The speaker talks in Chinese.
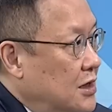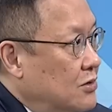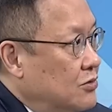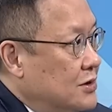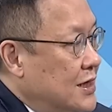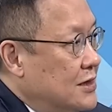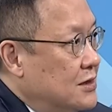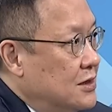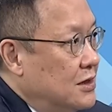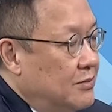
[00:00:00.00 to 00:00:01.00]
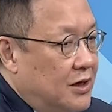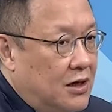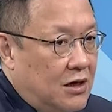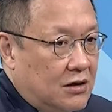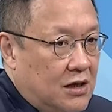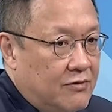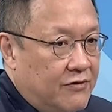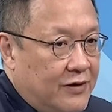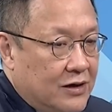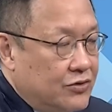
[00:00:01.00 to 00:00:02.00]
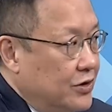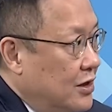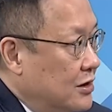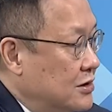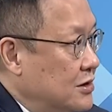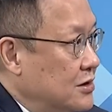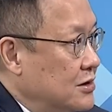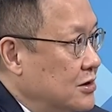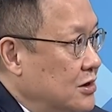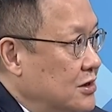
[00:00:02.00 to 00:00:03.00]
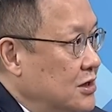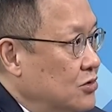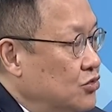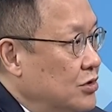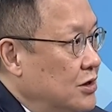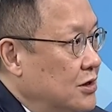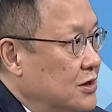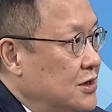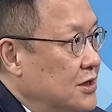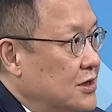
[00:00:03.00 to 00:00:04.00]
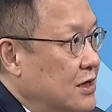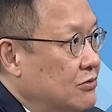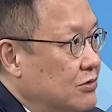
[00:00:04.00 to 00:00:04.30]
俄乌战争里面哈，他们发觉哈，其实这个近距离的接战武